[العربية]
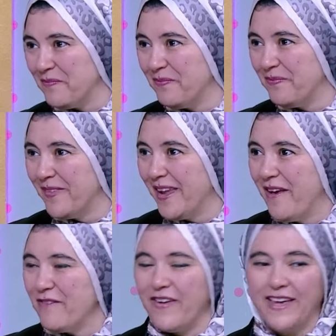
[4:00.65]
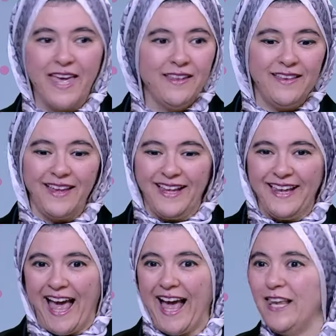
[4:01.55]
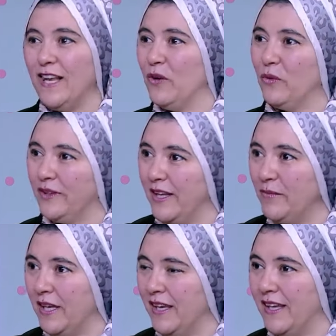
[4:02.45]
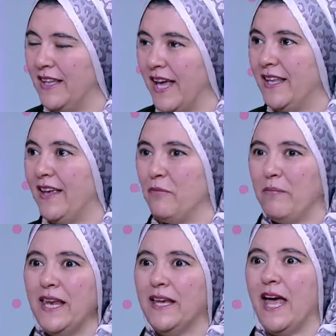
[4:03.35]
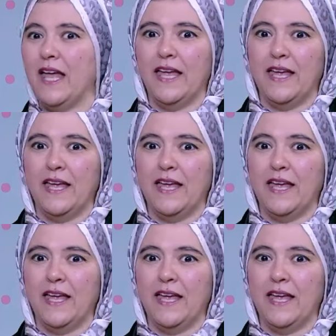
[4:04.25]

اه فكان الحل اللي قدامي ايه ان انا بلجا آه،